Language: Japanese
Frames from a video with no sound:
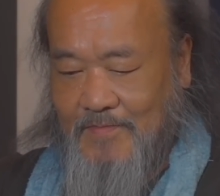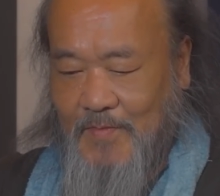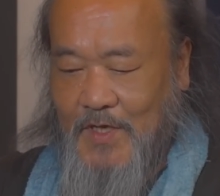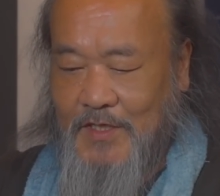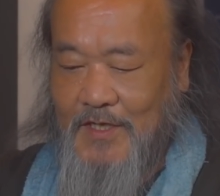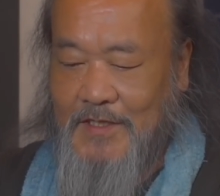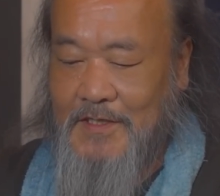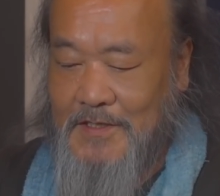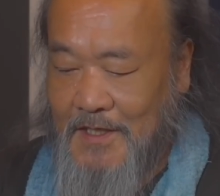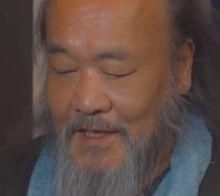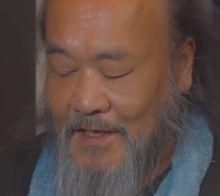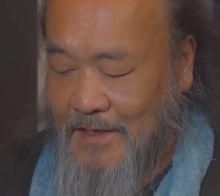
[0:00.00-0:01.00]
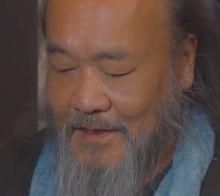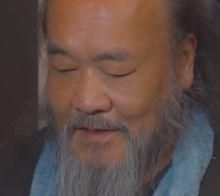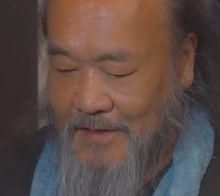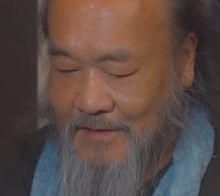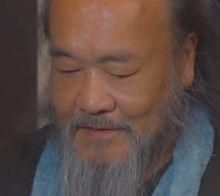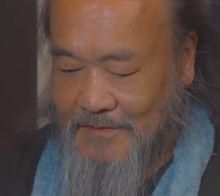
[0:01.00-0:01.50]
まあただ
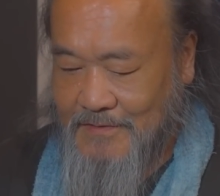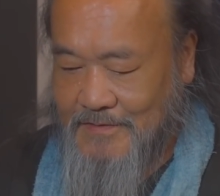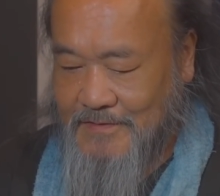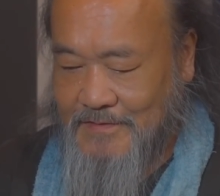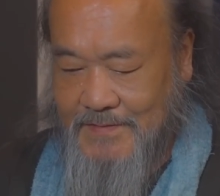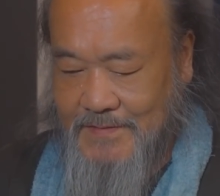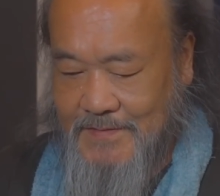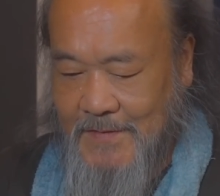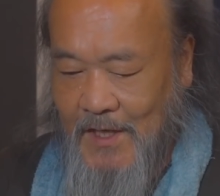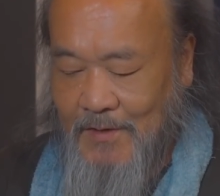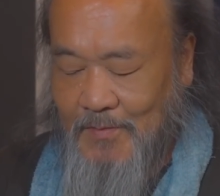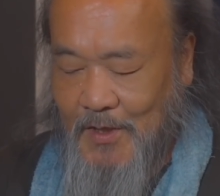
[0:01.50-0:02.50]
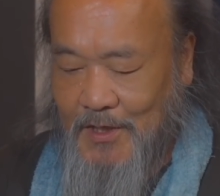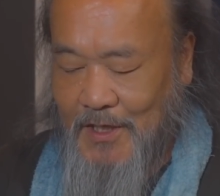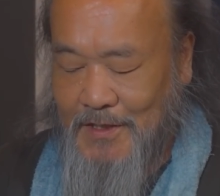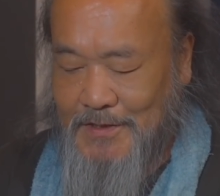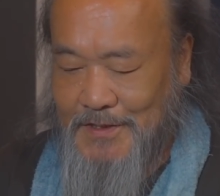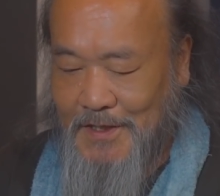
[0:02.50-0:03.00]
ねまあ
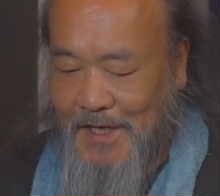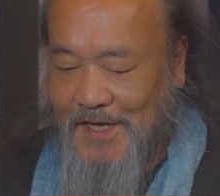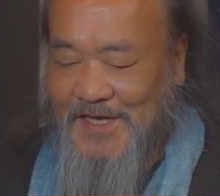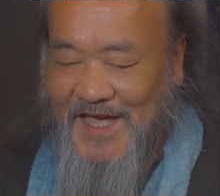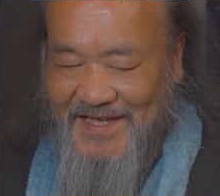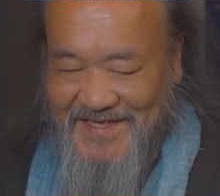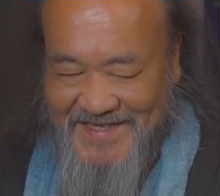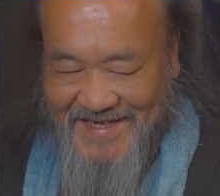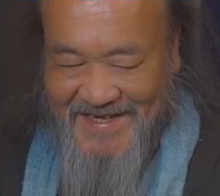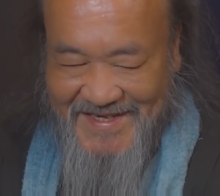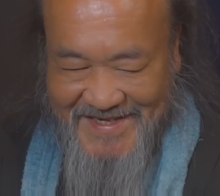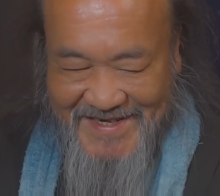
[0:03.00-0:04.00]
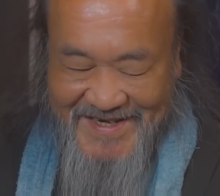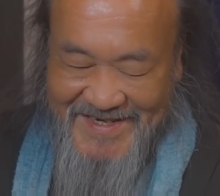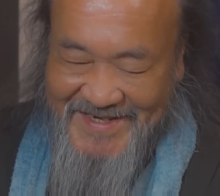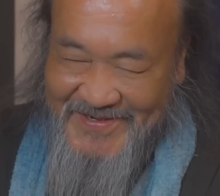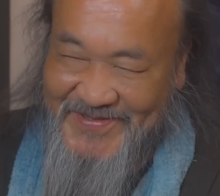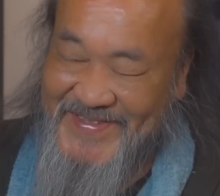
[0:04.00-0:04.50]
ネサラネサ
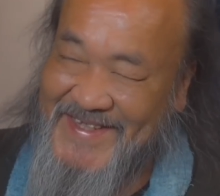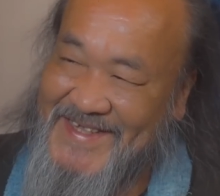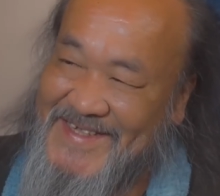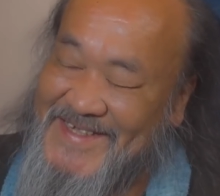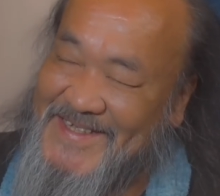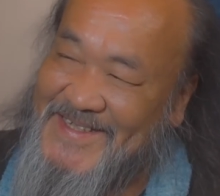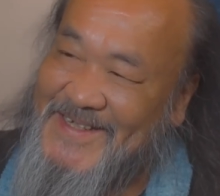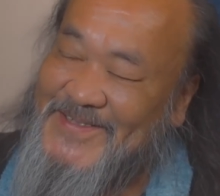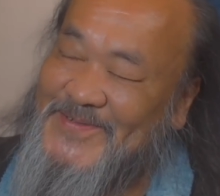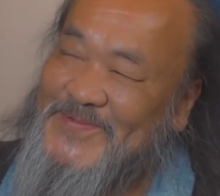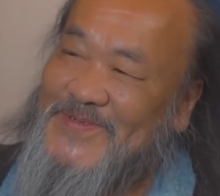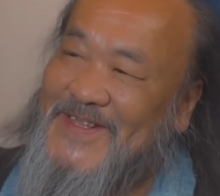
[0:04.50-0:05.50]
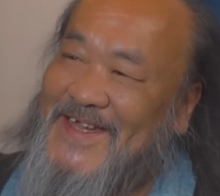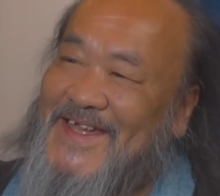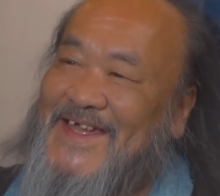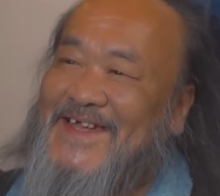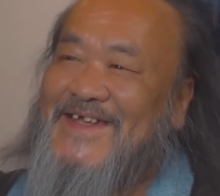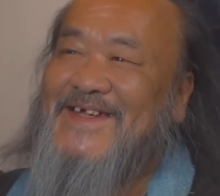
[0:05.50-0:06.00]
の T シャツもね